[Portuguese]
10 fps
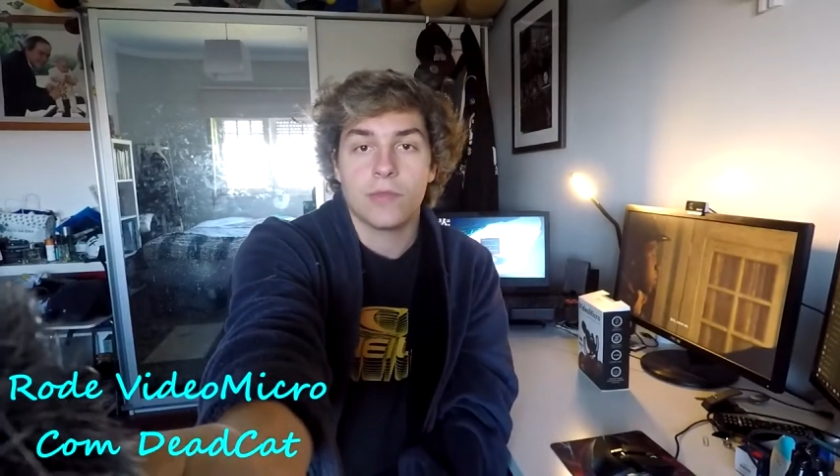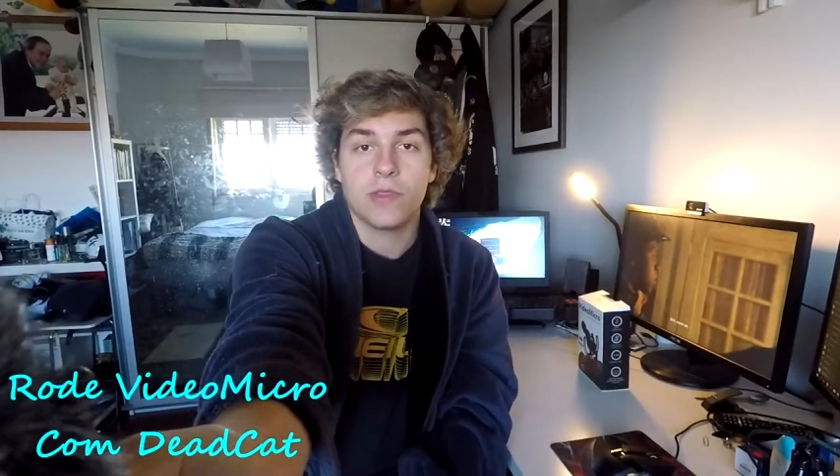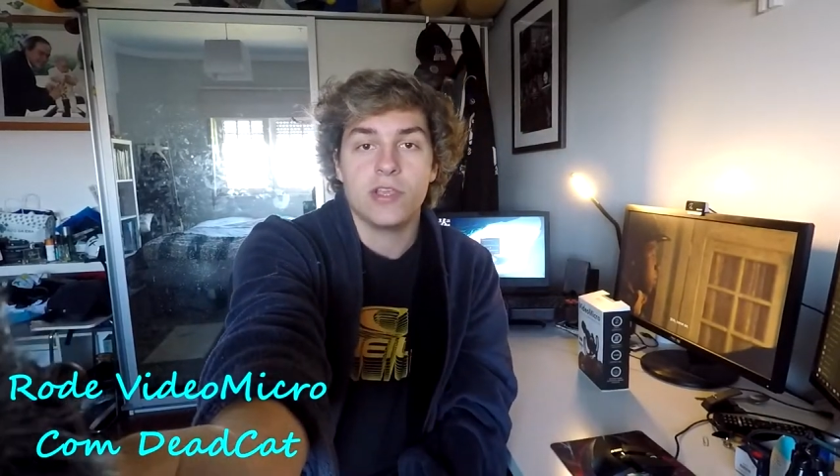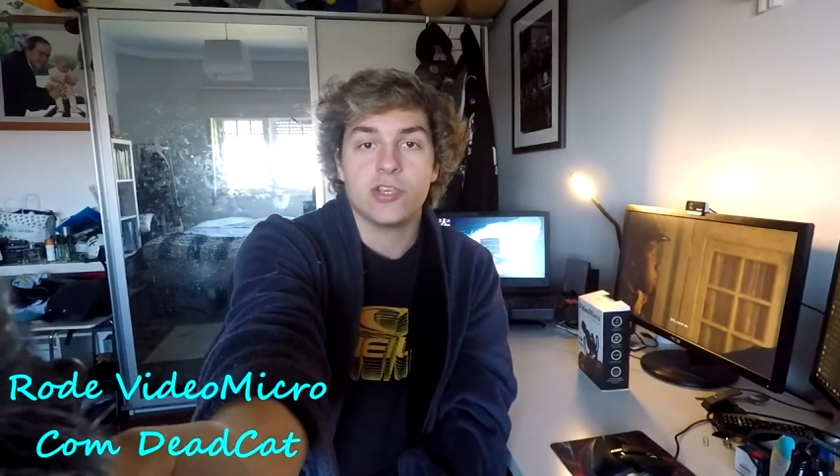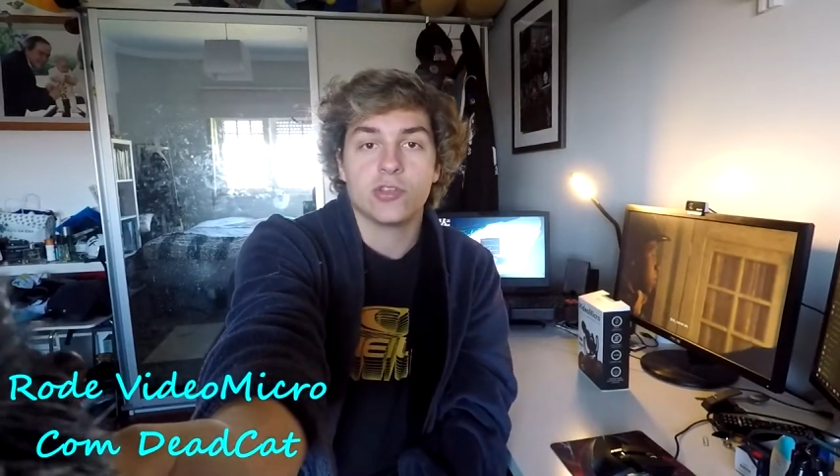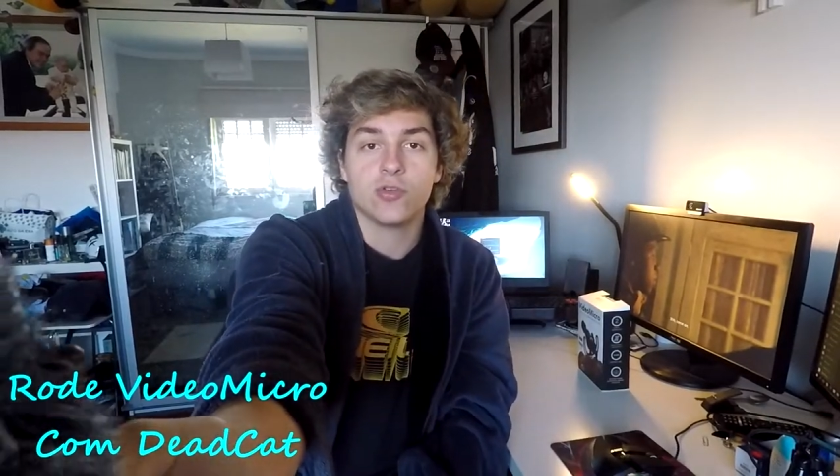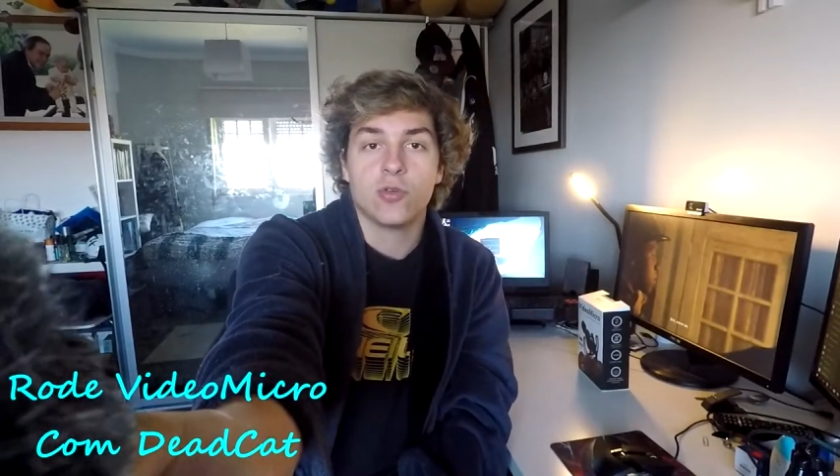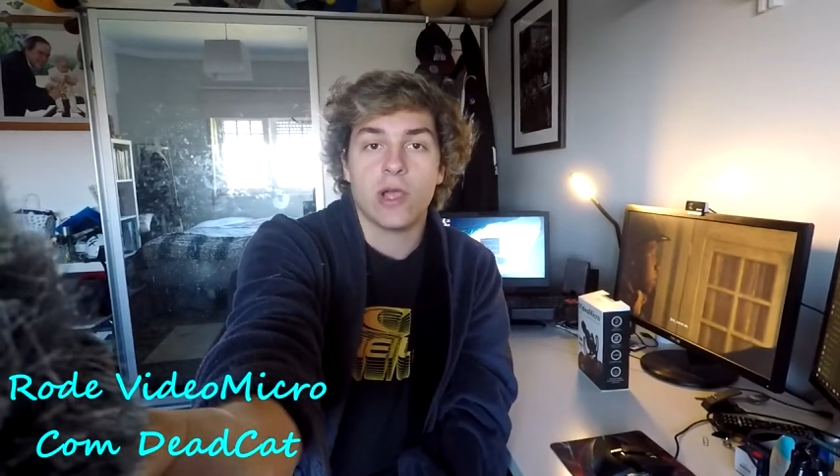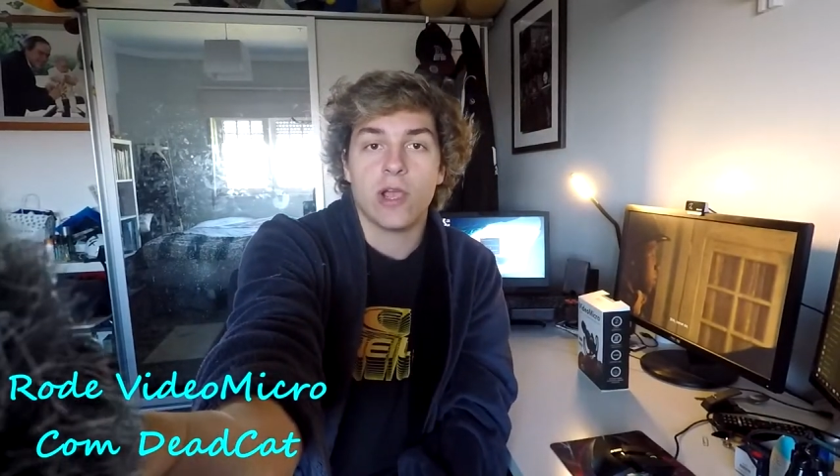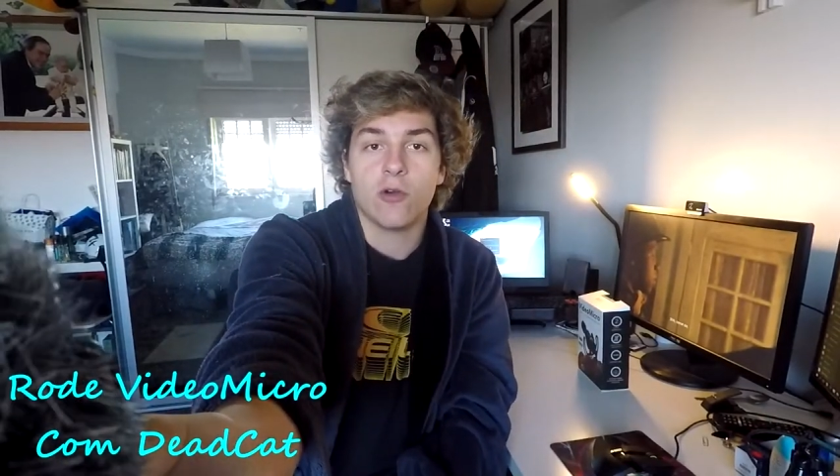
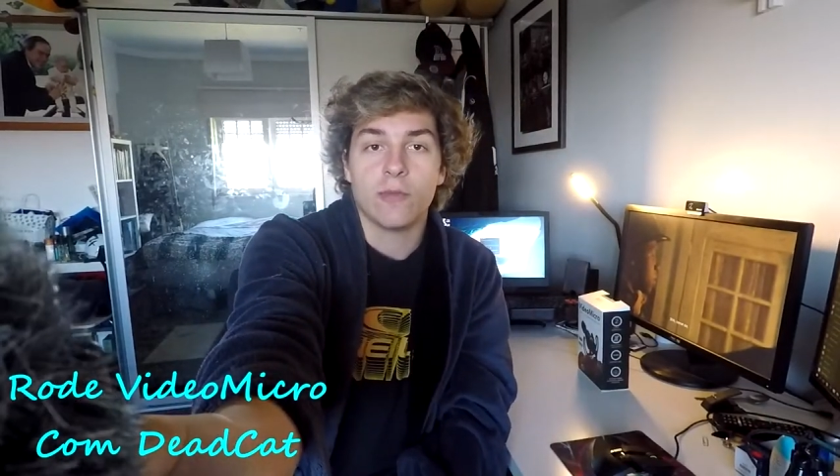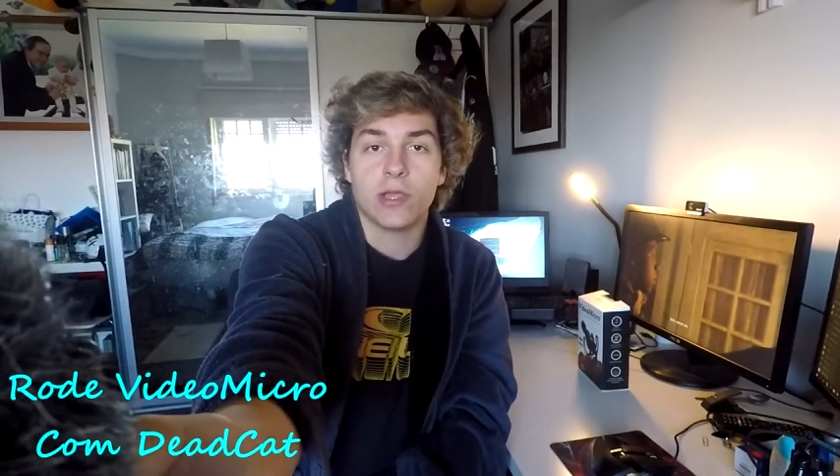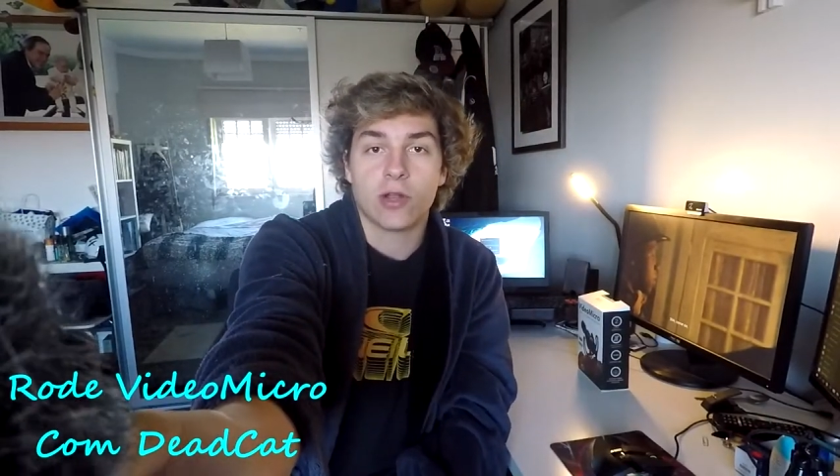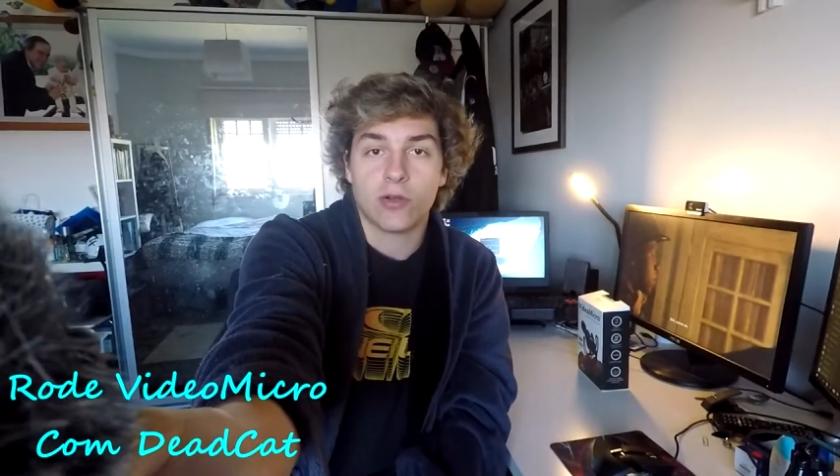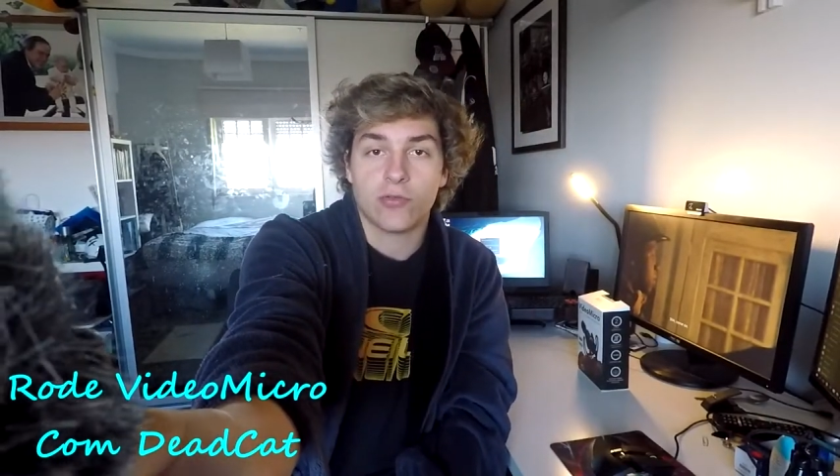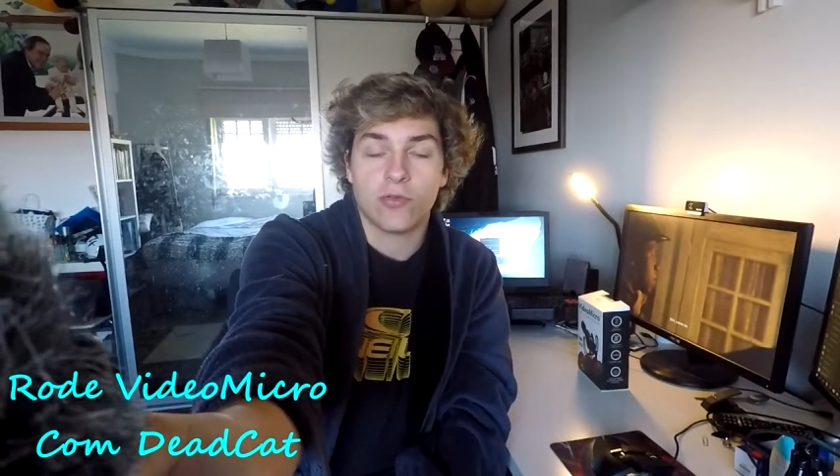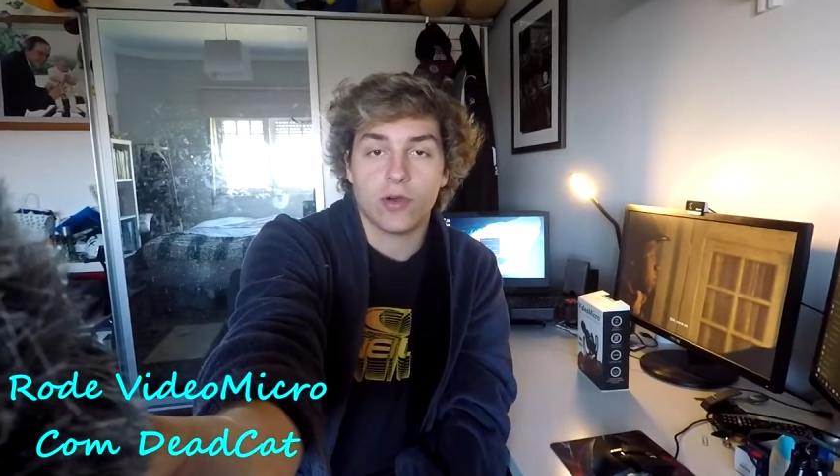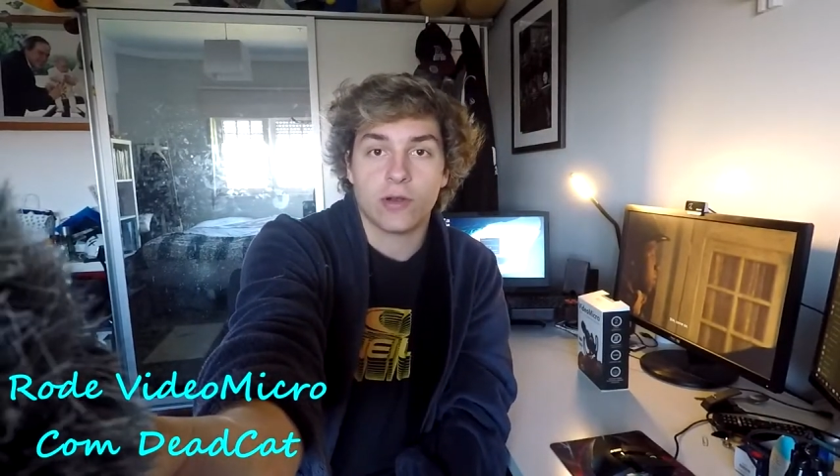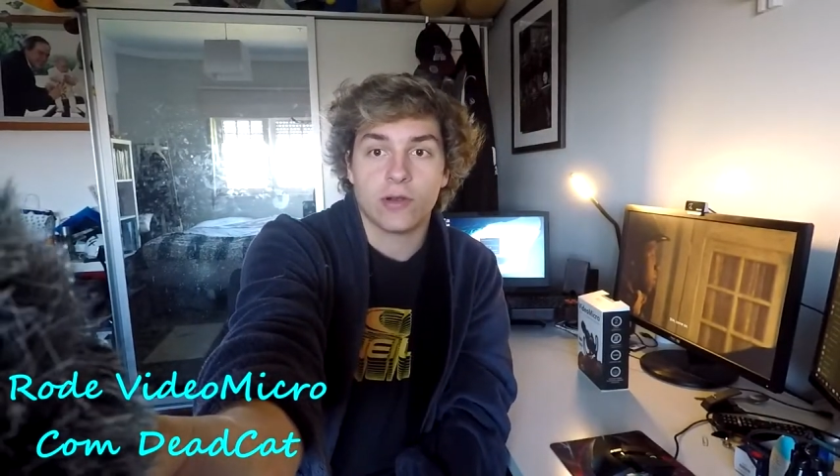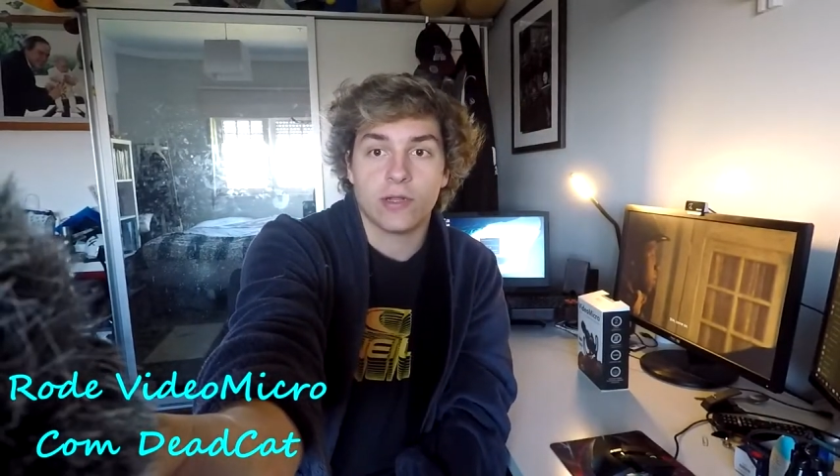Isto é o
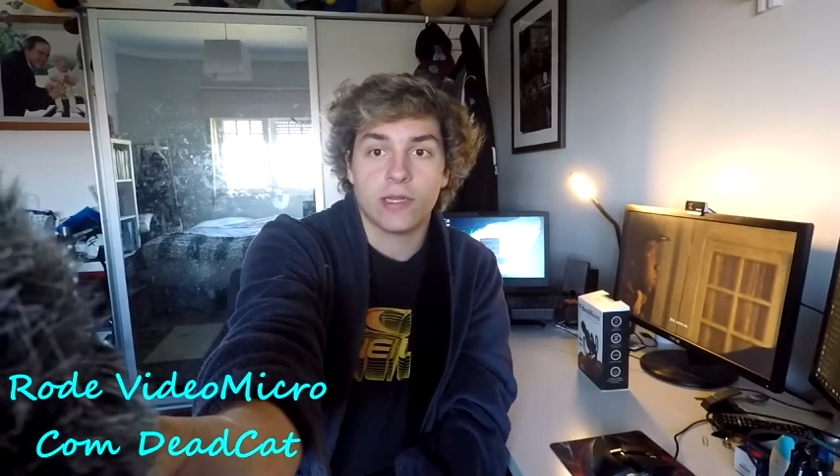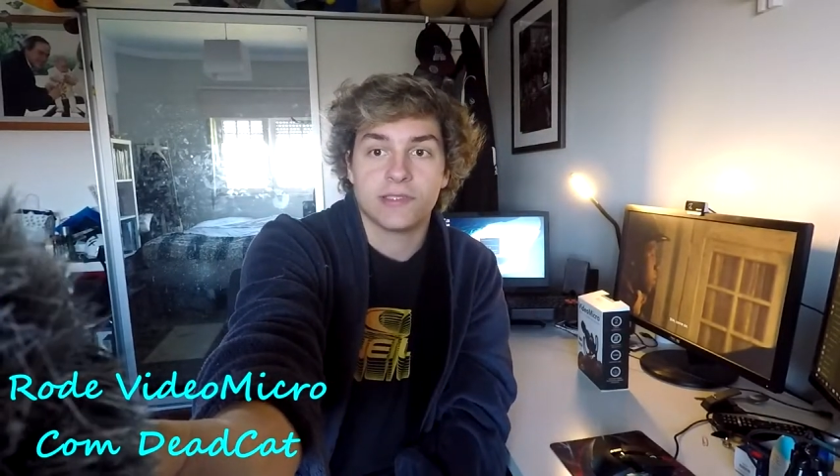microfone